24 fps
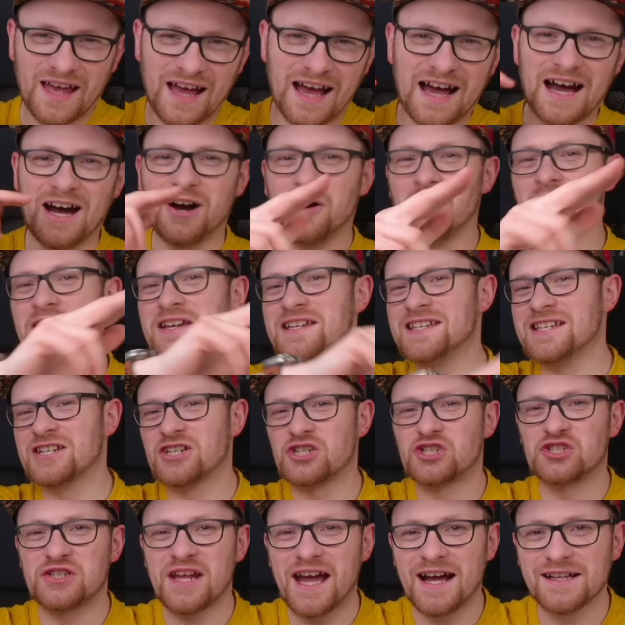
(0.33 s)
Ahoi, ihr
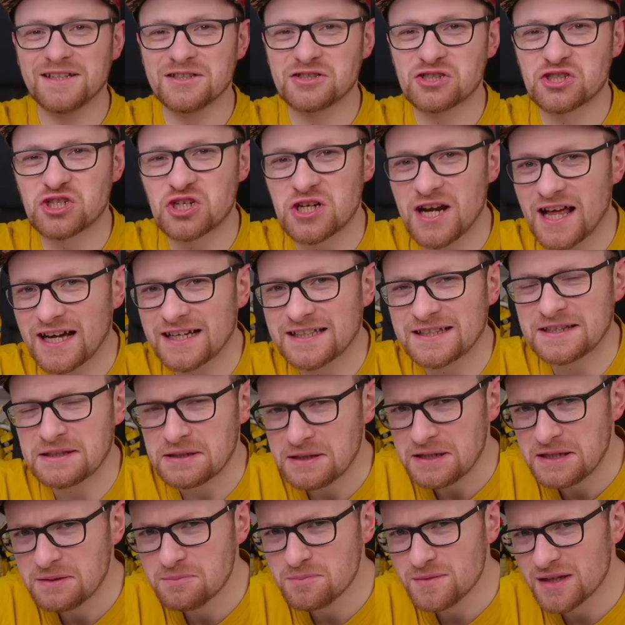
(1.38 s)
Sternenschlachten
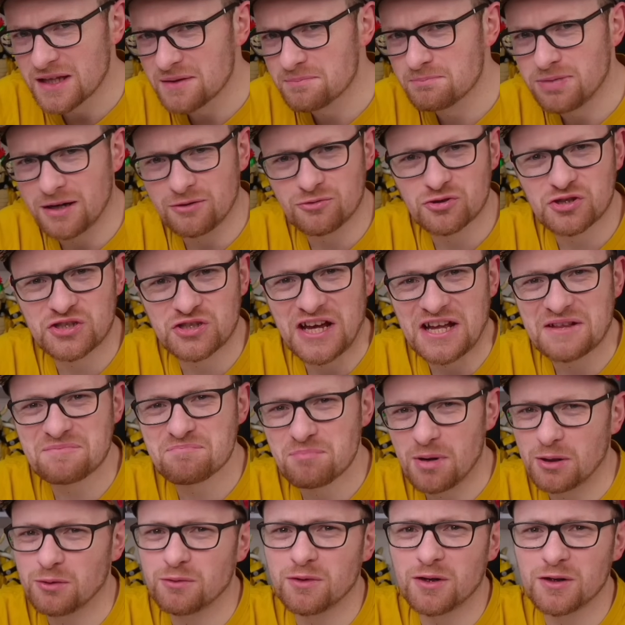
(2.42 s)
liebenden
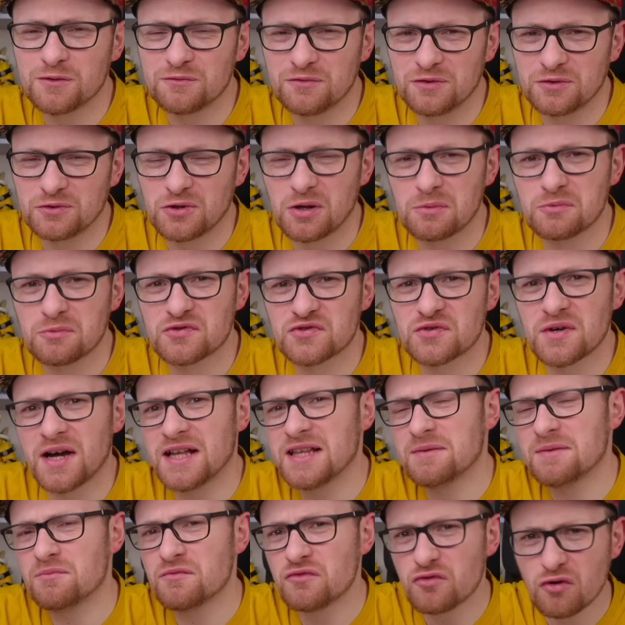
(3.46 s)
Bausteinbauer und willkommen zu
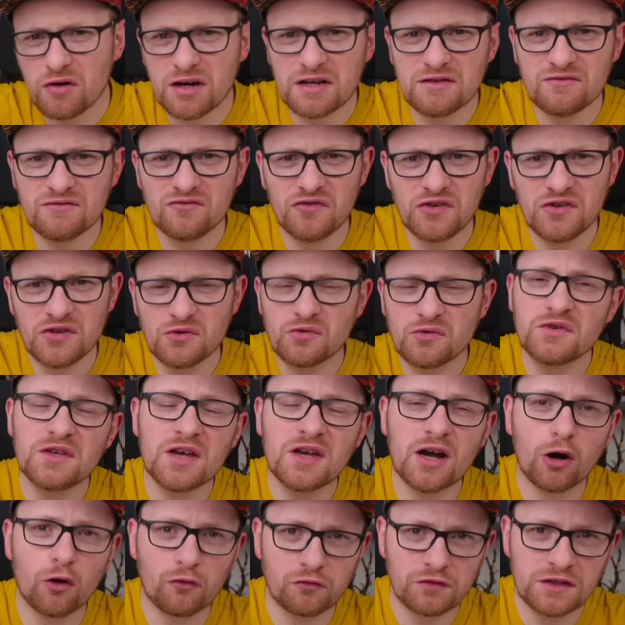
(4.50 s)
einem neuen Video
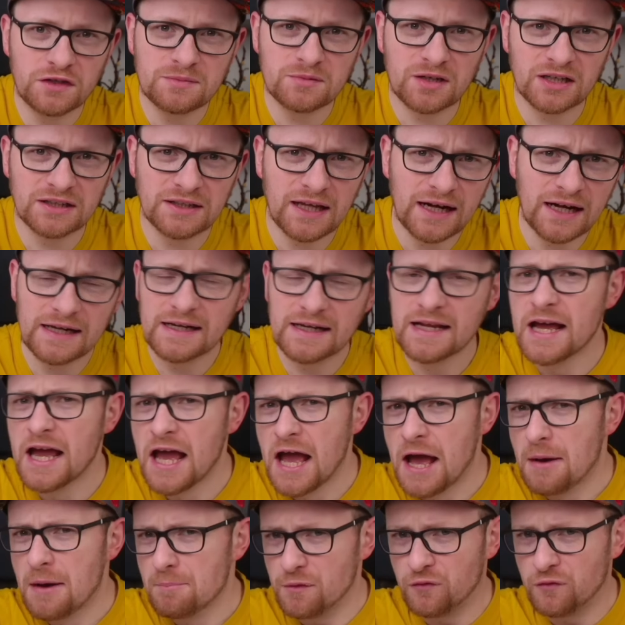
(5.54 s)
hier auf diesem Kanal.
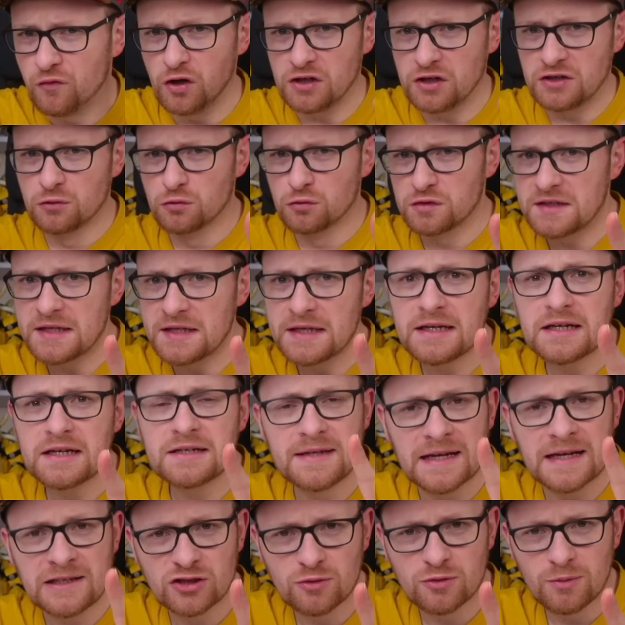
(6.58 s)
Bevor ich loslege,
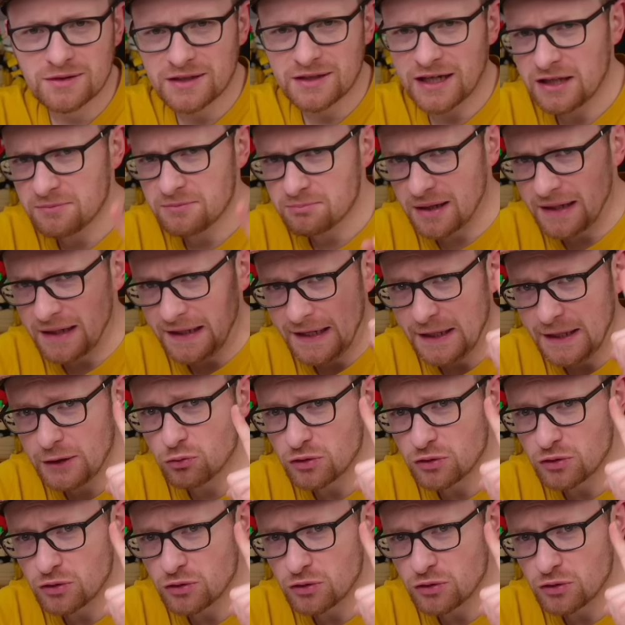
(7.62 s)
denkt immer dran, bei Lego